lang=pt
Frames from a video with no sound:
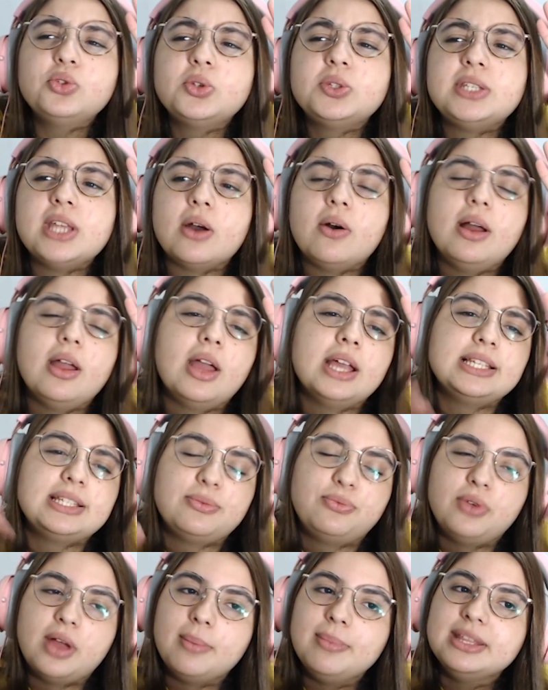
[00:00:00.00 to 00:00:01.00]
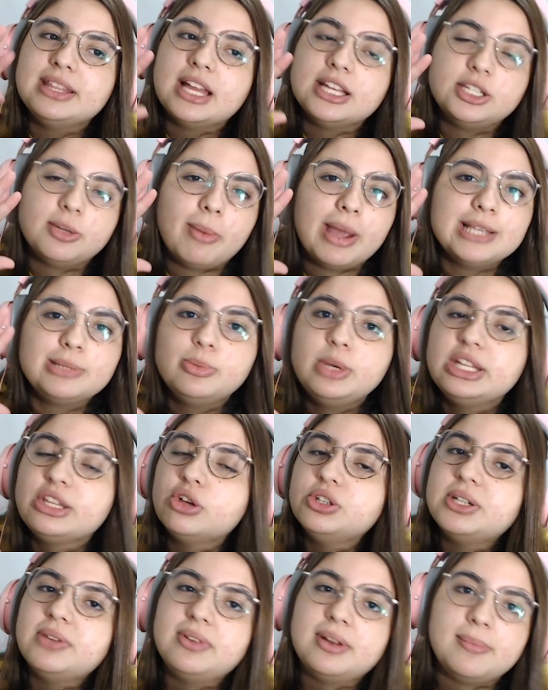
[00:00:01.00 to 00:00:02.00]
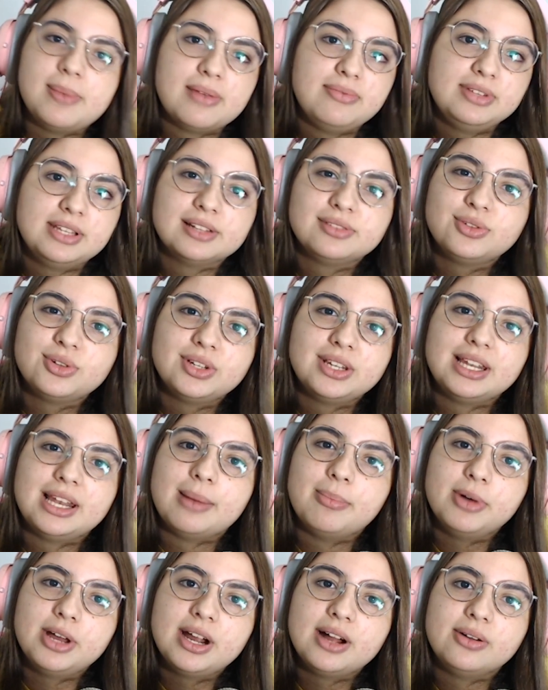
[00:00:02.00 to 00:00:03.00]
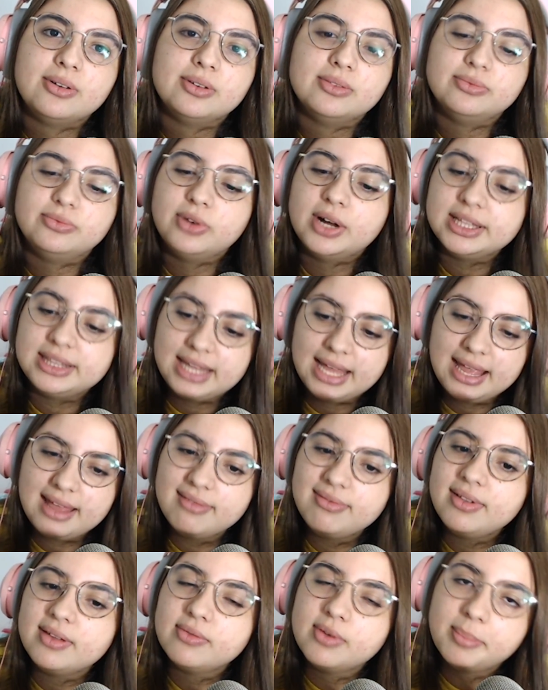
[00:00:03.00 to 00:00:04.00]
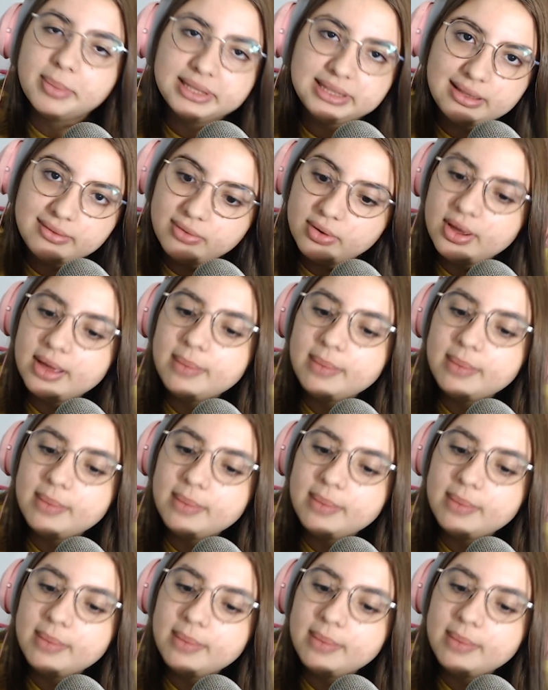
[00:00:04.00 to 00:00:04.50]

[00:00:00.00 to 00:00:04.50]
do céu. Essa foi a mitagem mais bonita que eu já vi na minha vida toda, na moral. Vou até rever, vamos até ver o